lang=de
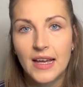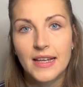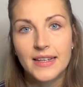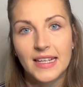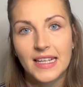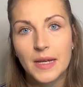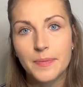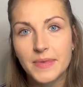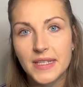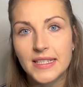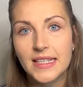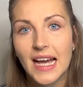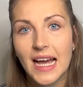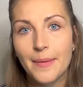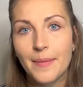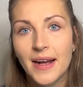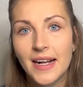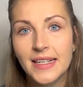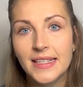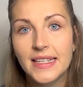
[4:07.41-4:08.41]
Da gibt es
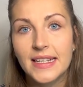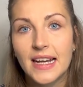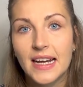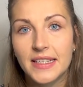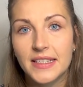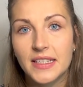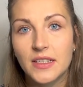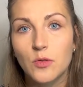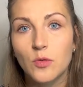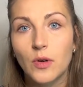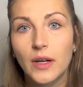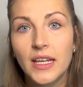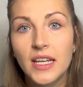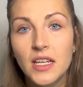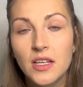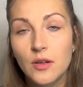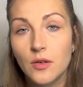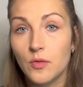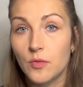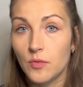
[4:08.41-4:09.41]
einmal die
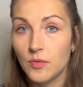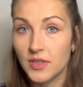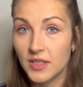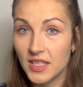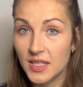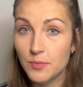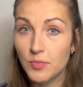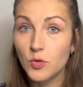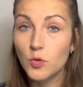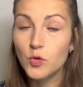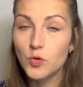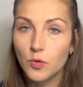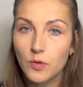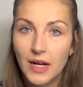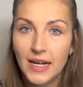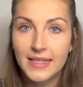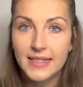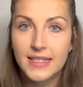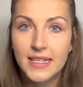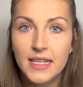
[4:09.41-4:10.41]
Kategorie die Blutung
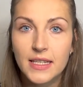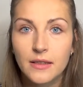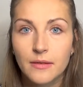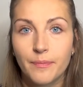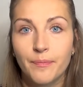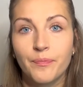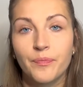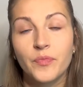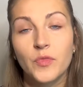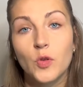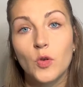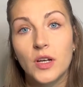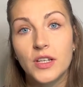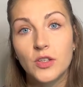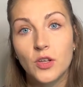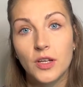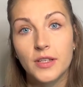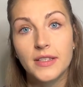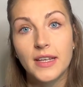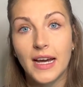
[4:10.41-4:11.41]
an sich,
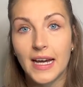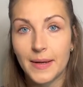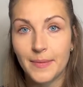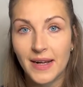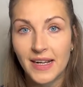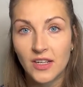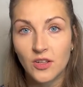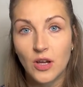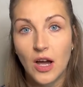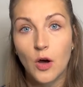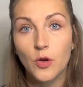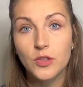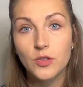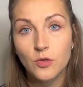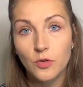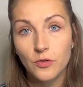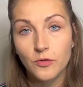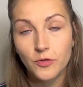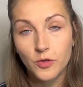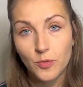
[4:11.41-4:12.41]
Dort könnt ihr einmal
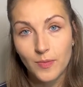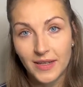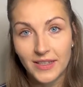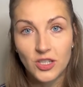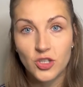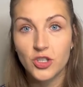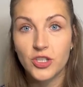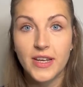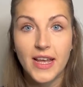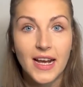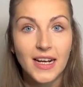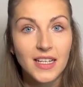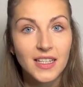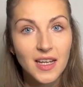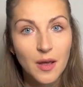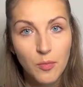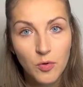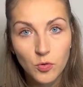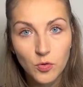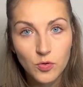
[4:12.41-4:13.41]
Auskunft über die Stärke
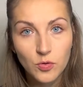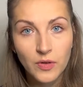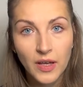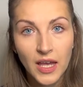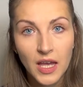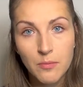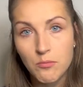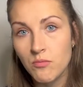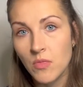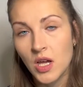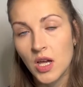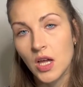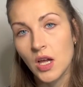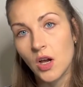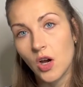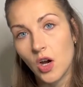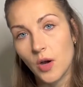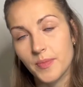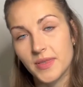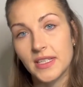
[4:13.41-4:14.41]
der Blutung geben,
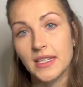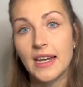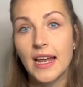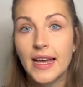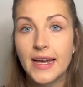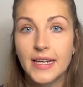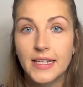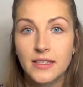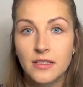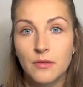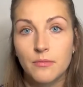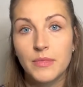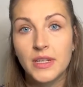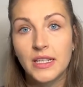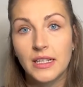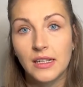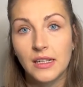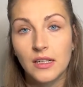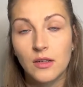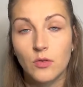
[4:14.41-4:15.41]
ob sie leicht,
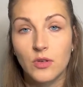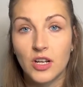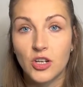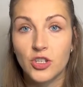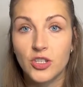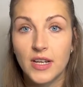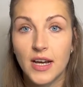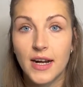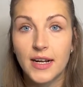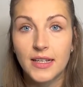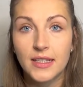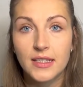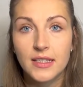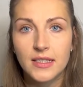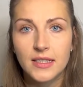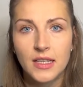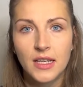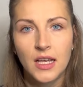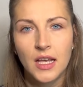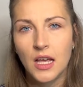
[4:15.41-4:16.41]
mittel oder stark
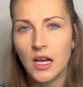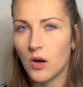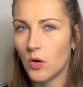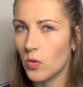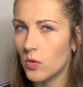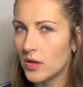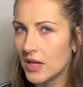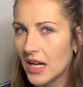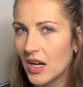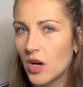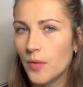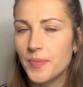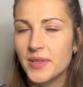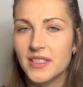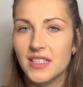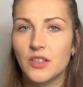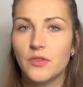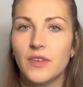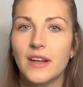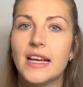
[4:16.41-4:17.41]
ist oder ob
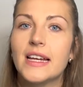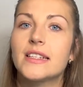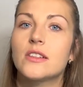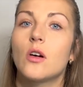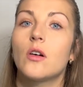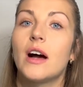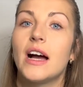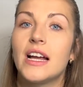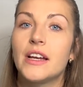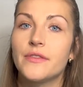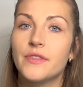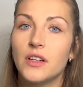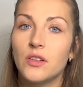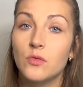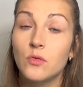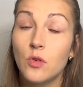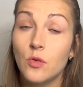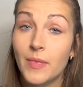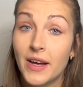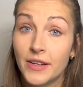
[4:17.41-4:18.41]
es sich vielleicht auch einfach
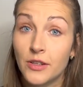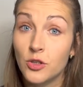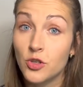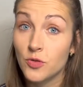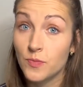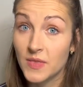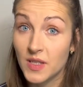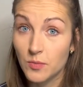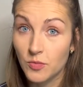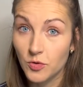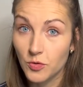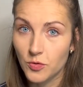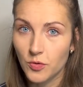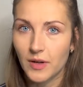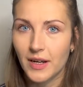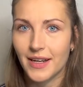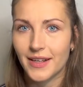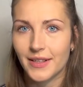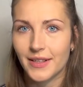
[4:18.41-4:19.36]
nur um eine Schmierblutung